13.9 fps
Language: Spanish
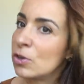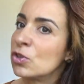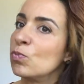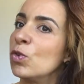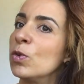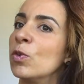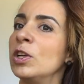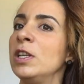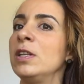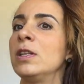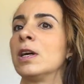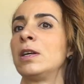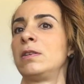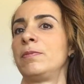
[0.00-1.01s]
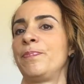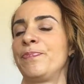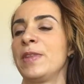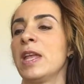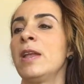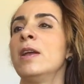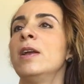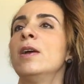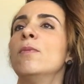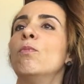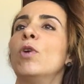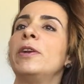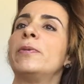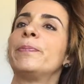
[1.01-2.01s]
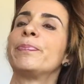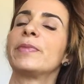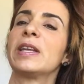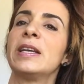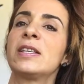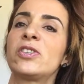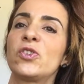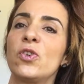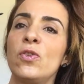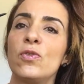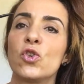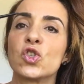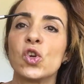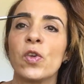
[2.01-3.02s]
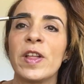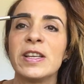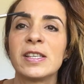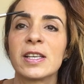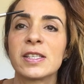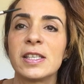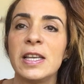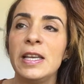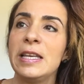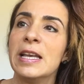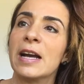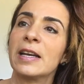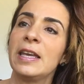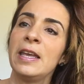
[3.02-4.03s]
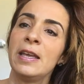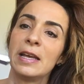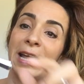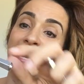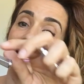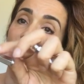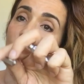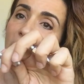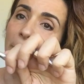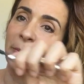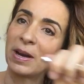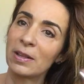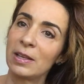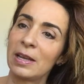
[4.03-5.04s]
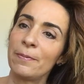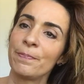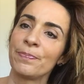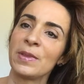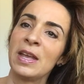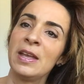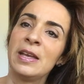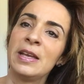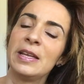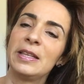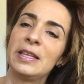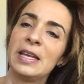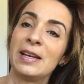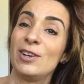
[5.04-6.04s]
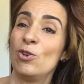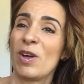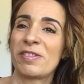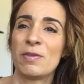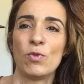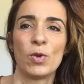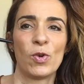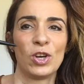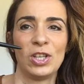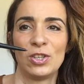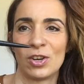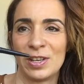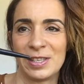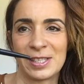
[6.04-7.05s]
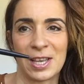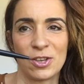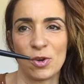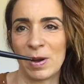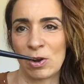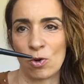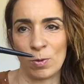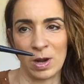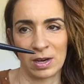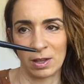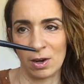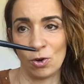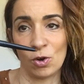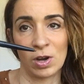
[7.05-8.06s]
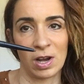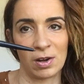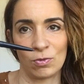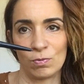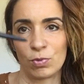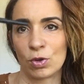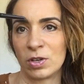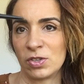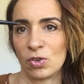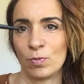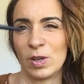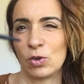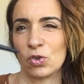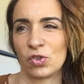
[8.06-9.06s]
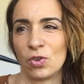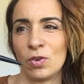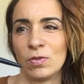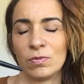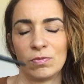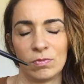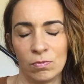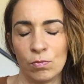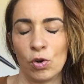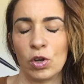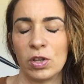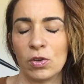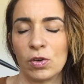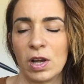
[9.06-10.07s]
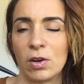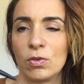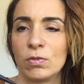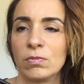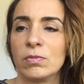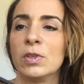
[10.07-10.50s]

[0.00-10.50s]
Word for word: pero es muy bonita. Bueno, esto os lo dais así y aquí en la otra parte lo hace muy bonito el diseño para cobrártelo caro, porque esto me costó un poquito caro.